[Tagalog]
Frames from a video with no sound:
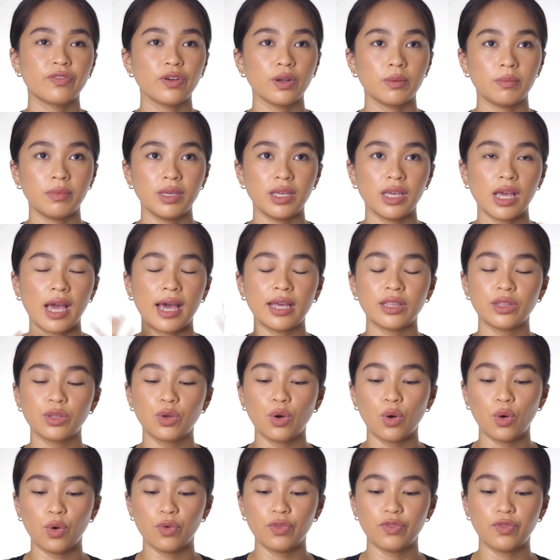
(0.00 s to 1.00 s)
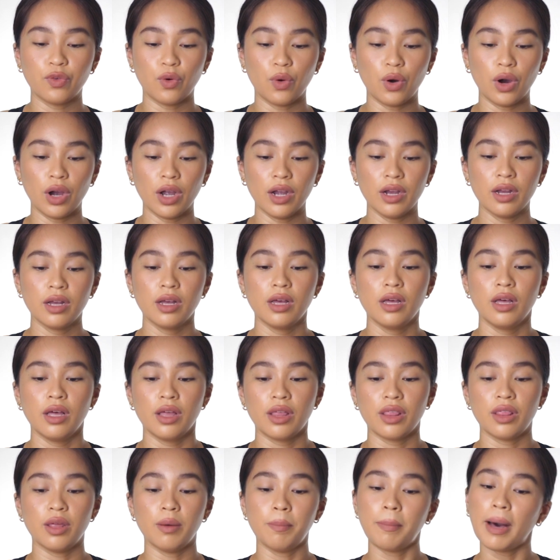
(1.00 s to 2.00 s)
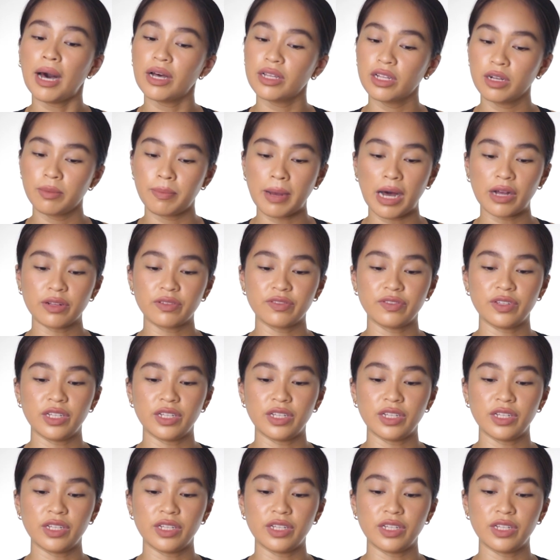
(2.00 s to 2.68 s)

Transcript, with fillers: For me, I'd go for the powder pout